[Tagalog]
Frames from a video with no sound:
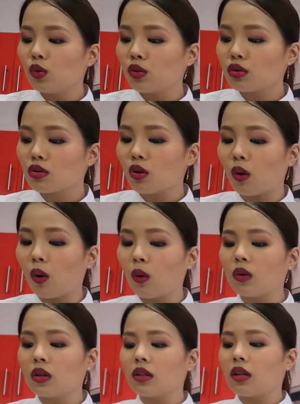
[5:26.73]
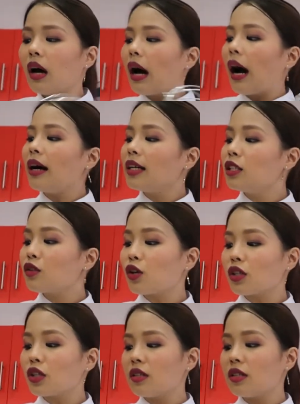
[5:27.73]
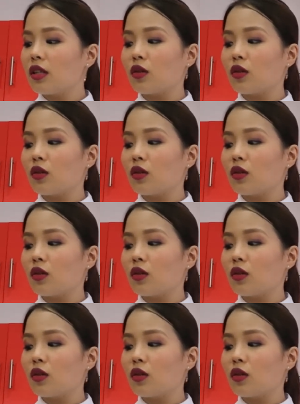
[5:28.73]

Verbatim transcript: use cold. Ang instruction